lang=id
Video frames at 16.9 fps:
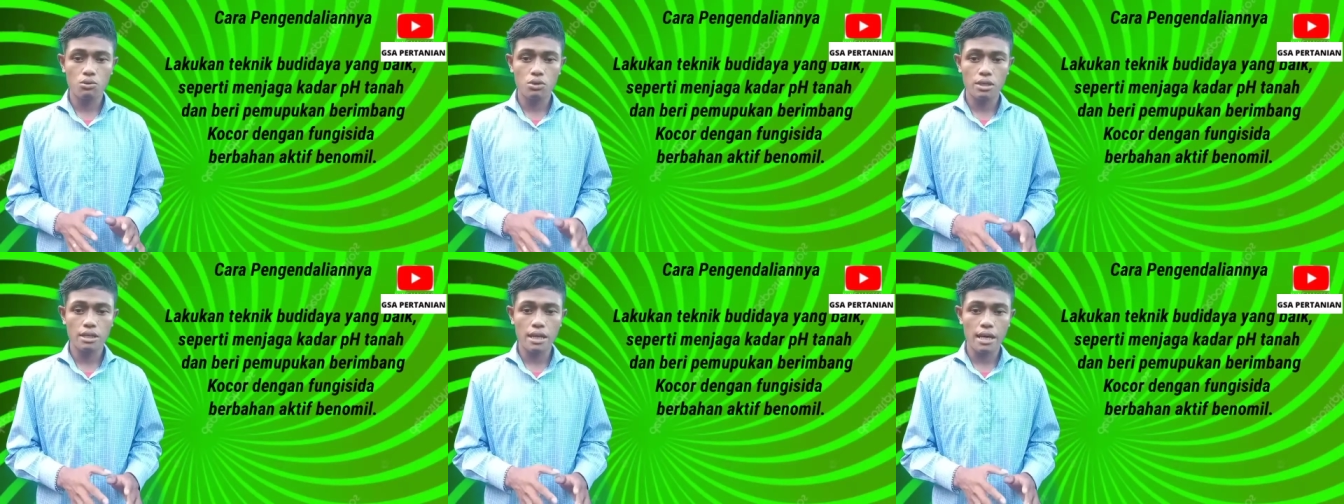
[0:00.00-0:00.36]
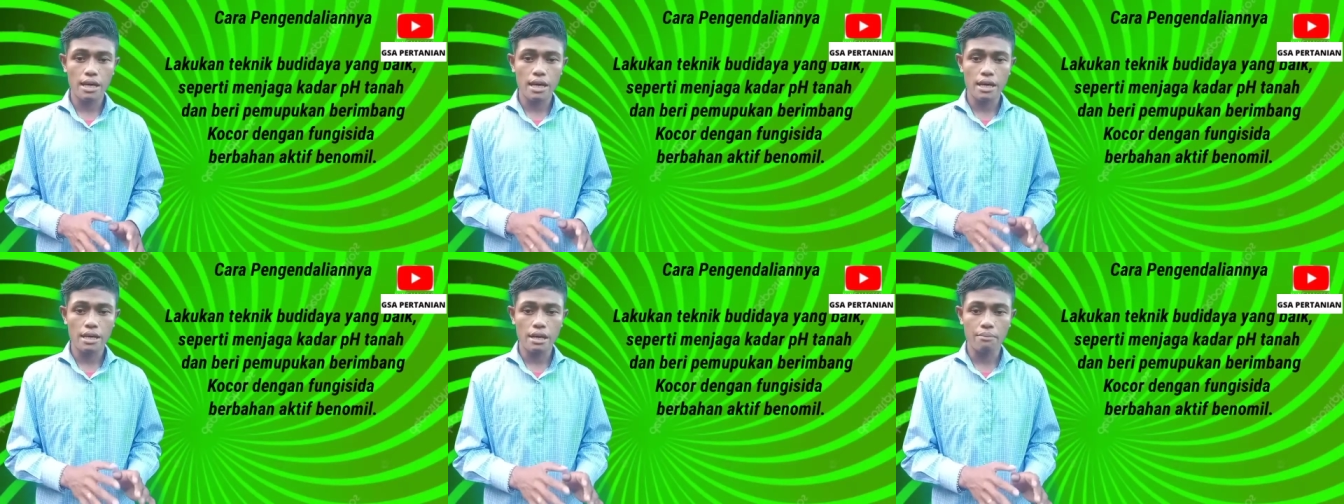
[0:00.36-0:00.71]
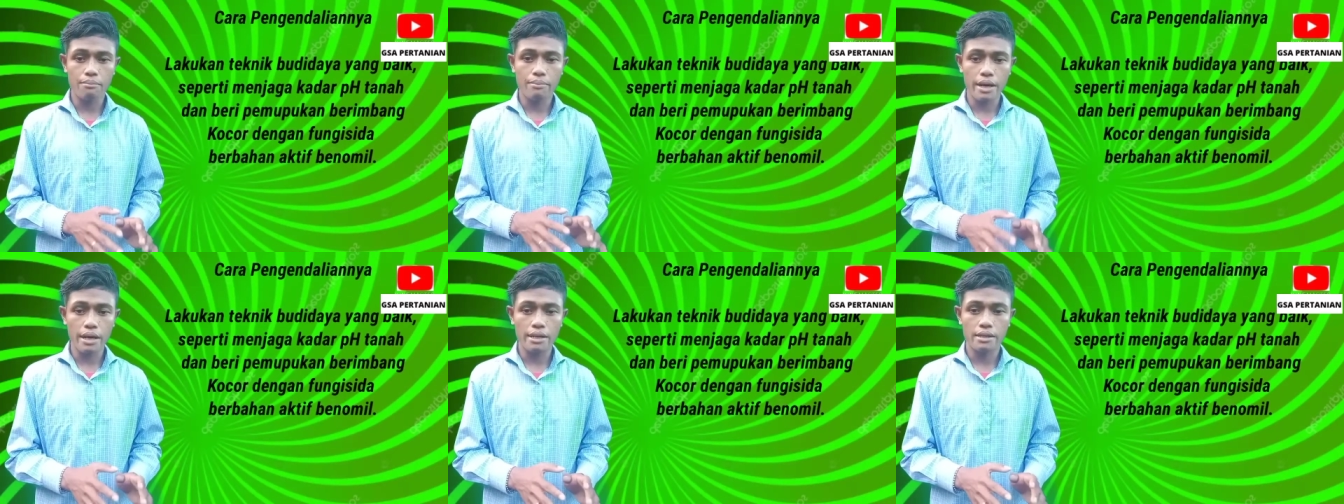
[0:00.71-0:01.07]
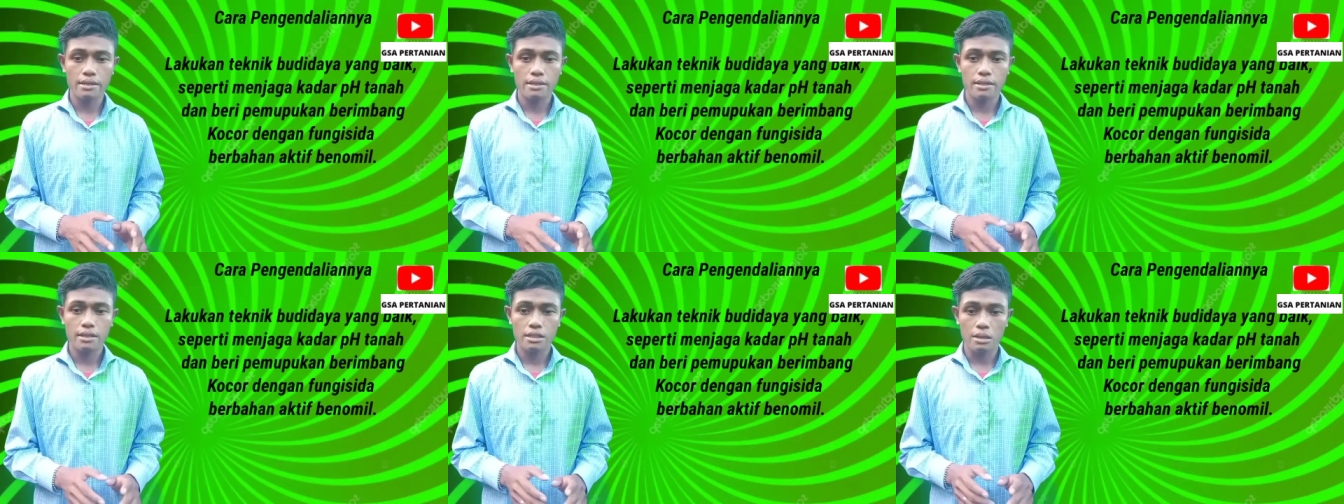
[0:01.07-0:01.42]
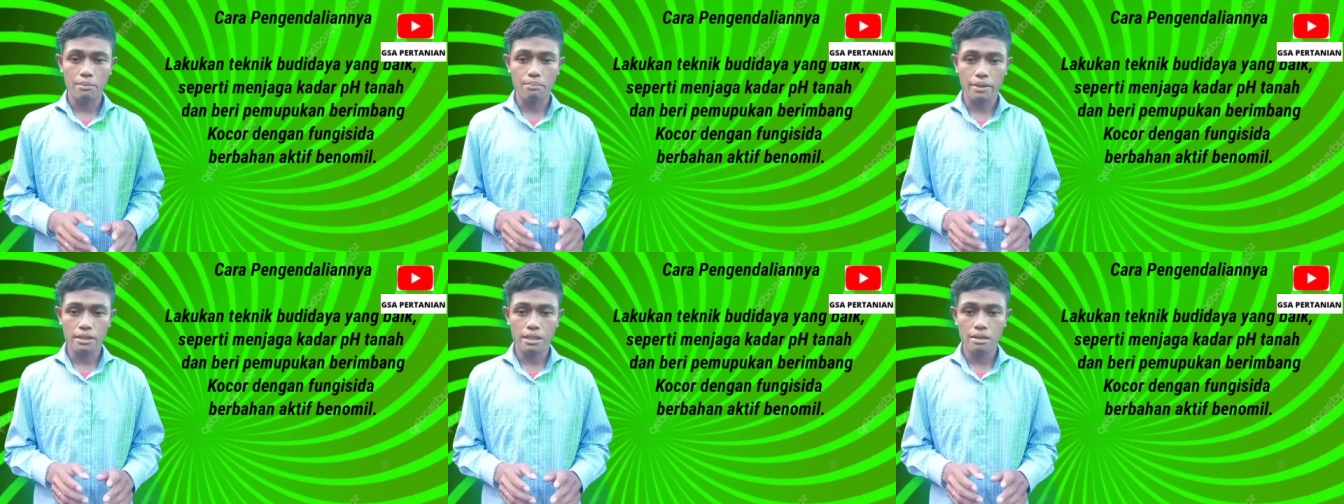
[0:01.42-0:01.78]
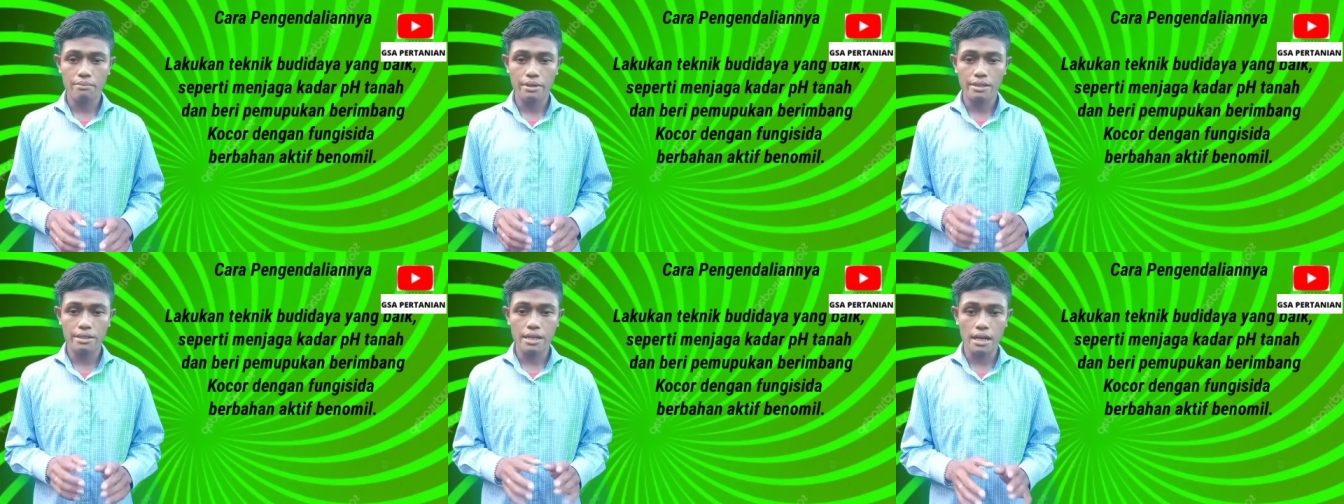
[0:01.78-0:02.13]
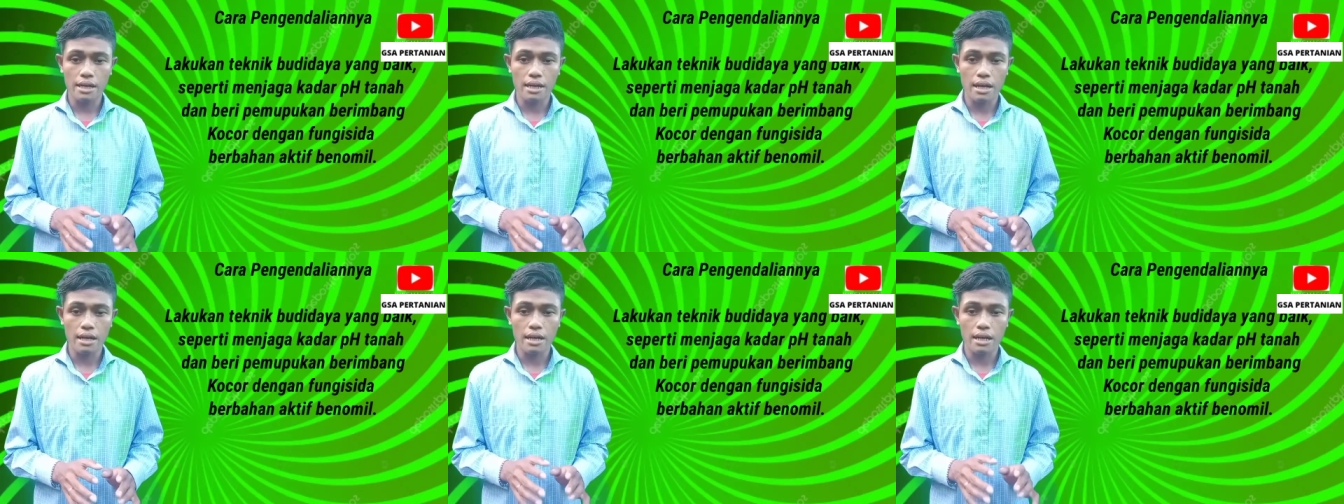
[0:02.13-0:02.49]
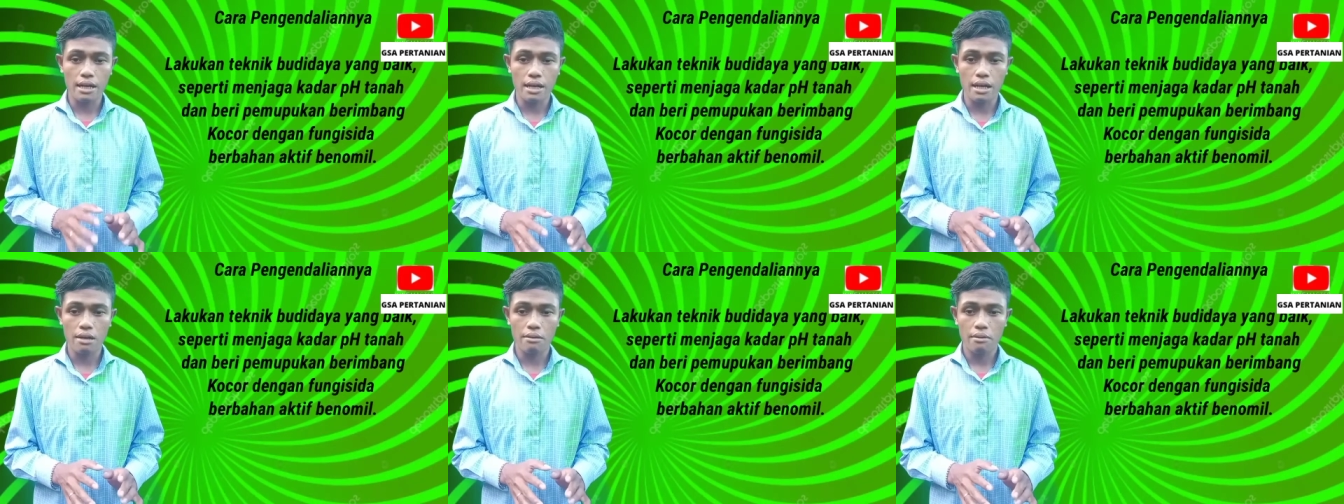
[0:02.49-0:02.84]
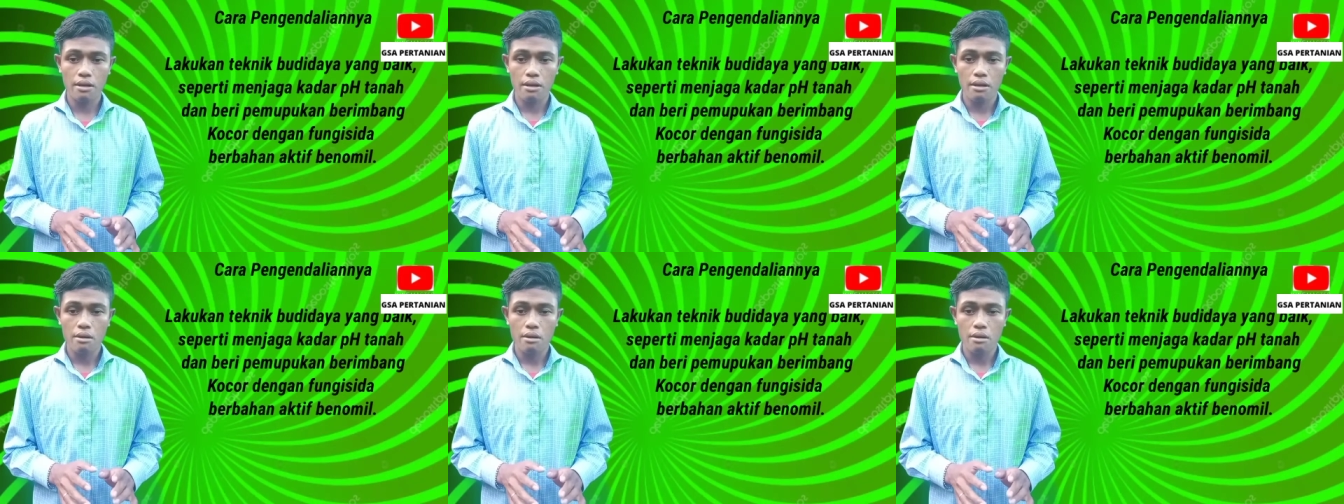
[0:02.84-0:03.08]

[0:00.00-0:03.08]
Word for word: budidaya yang baik seperti menjaga kadar